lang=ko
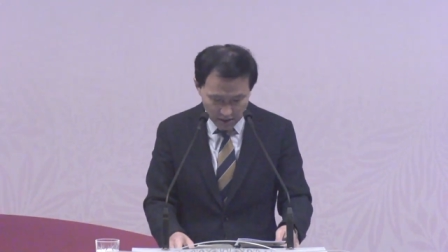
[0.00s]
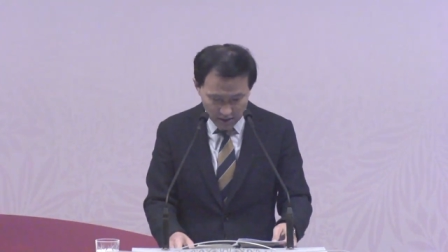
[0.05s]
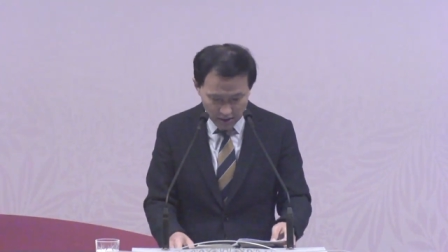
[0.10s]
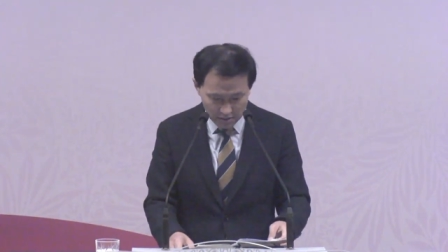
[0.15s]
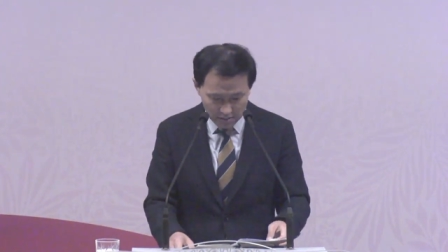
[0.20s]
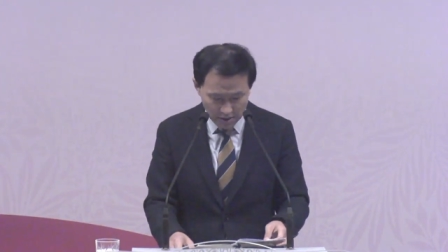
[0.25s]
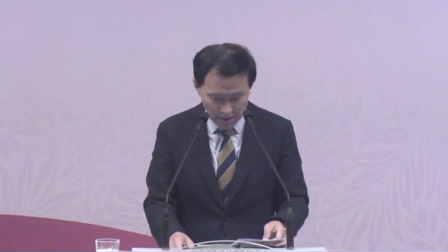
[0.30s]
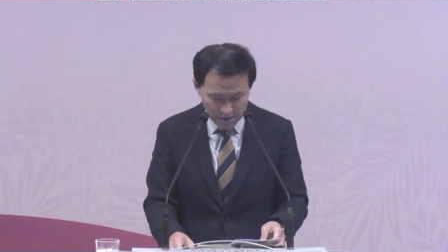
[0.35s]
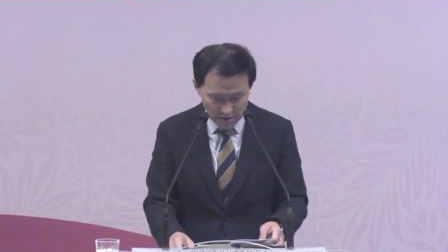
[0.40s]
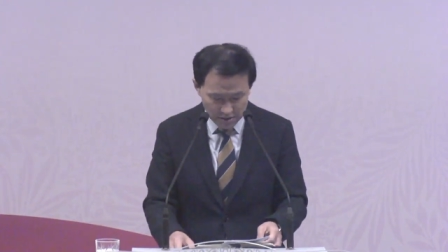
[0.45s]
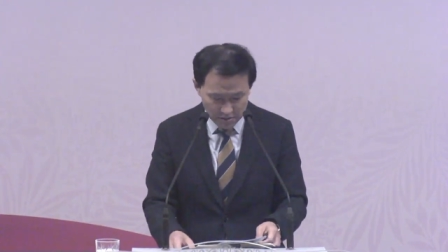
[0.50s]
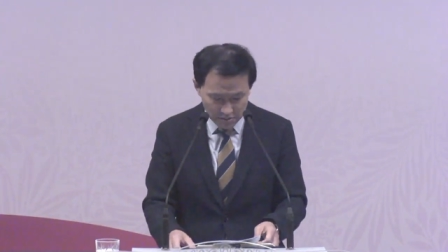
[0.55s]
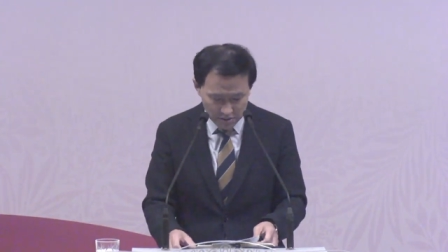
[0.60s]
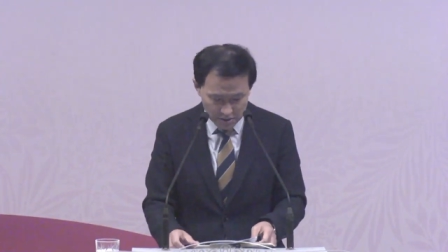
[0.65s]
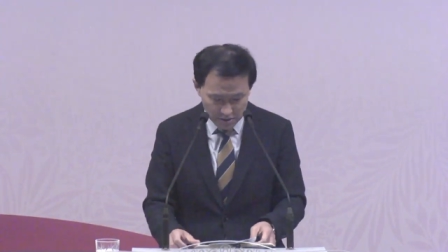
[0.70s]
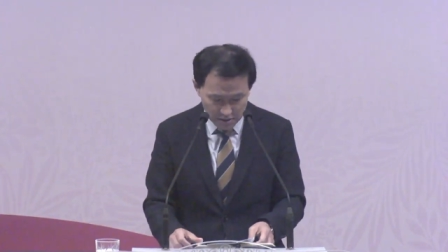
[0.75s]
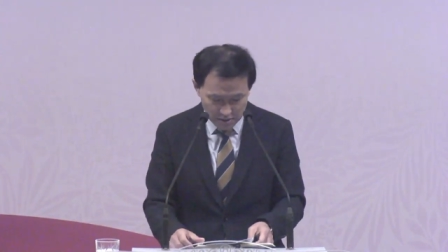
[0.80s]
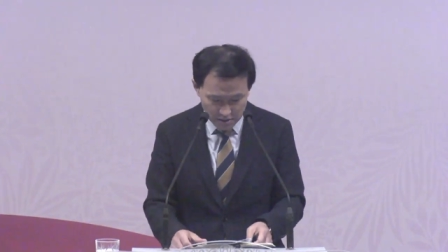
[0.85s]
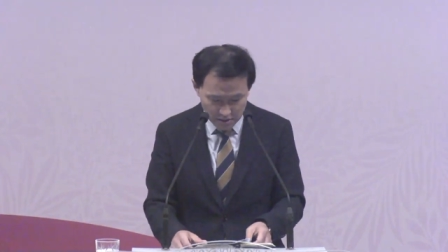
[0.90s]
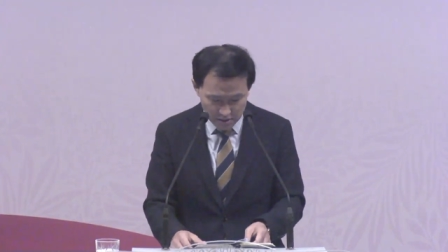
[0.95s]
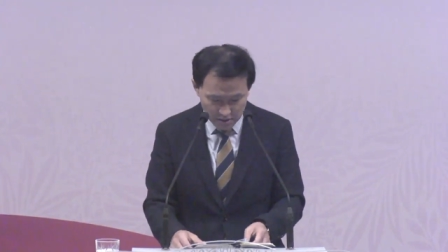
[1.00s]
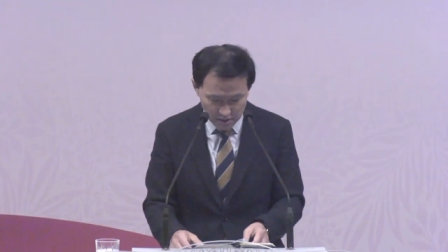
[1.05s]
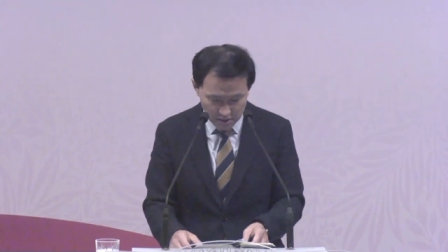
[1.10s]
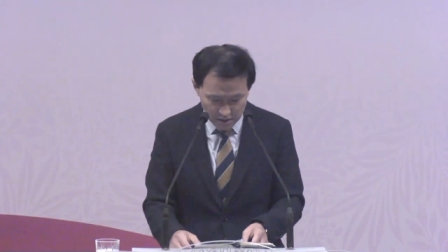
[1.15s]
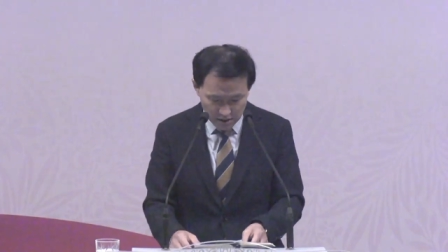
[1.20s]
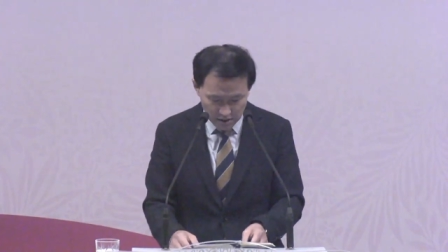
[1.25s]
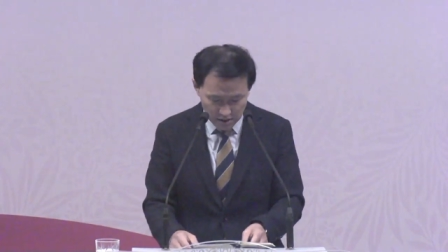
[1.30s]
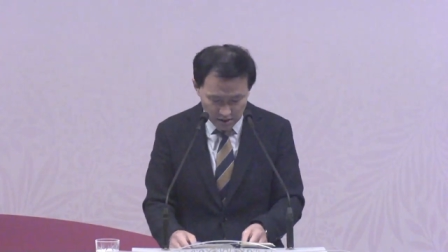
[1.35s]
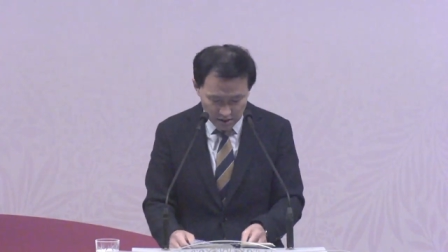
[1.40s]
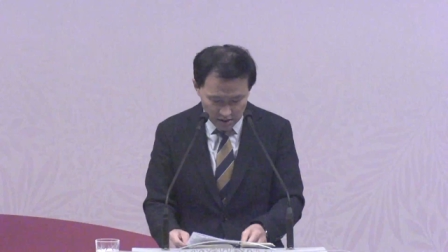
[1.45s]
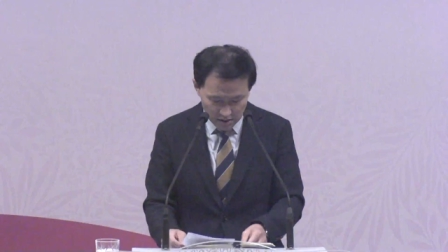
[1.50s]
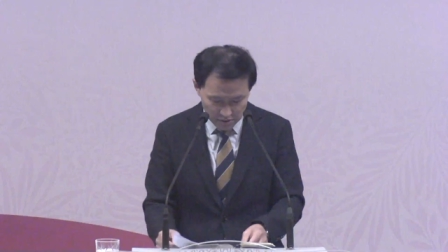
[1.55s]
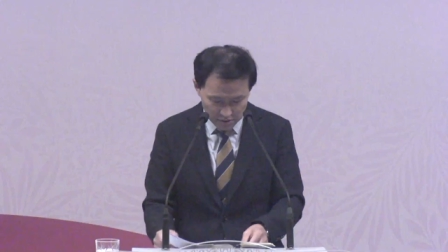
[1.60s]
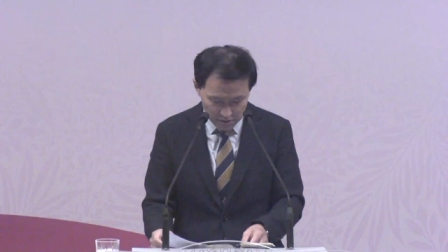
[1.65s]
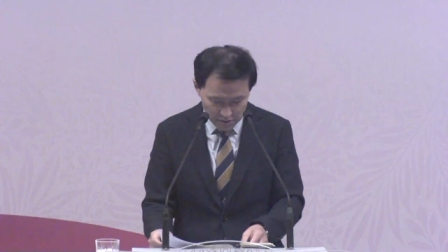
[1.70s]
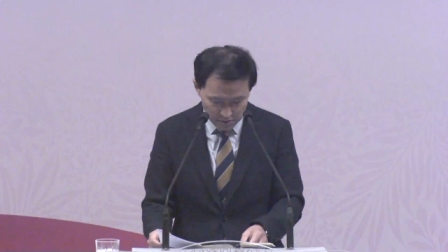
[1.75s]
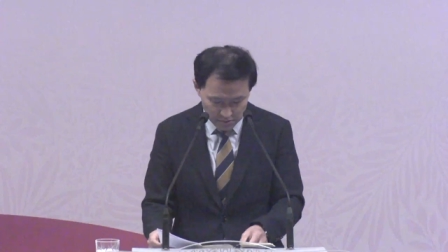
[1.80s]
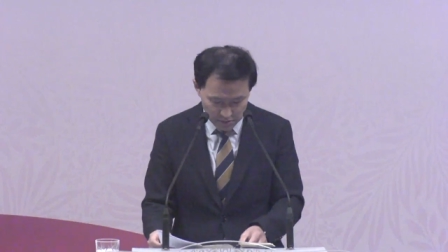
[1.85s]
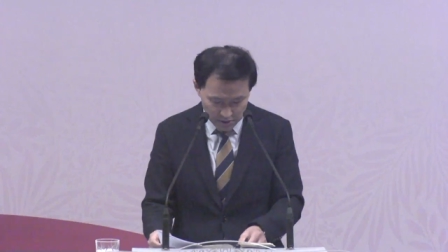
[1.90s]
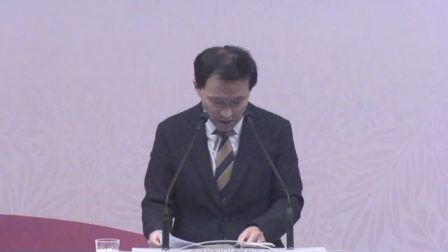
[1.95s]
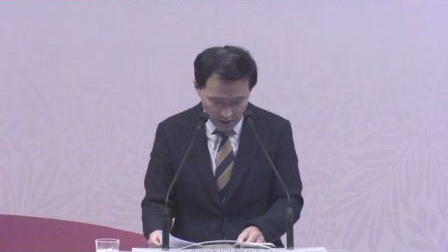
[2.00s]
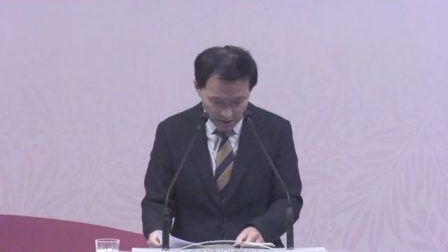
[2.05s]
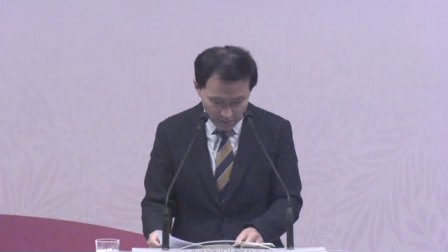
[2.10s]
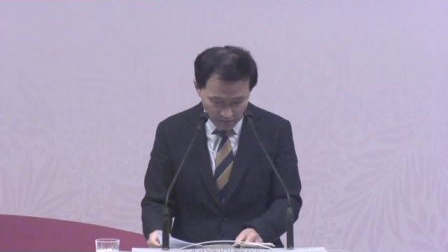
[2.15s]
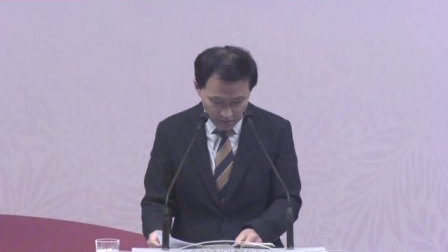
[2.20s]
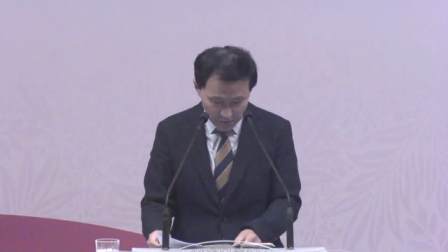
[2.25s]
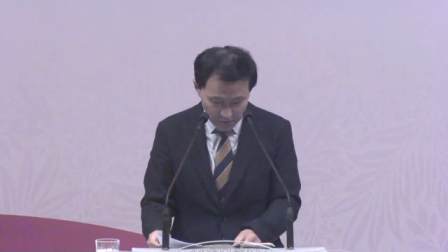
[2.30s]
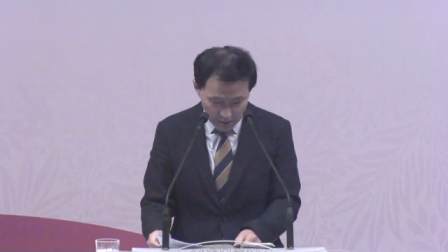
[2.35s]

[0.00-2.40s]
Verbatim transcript: 이렇게 말씀을 어, 하고 있습니다.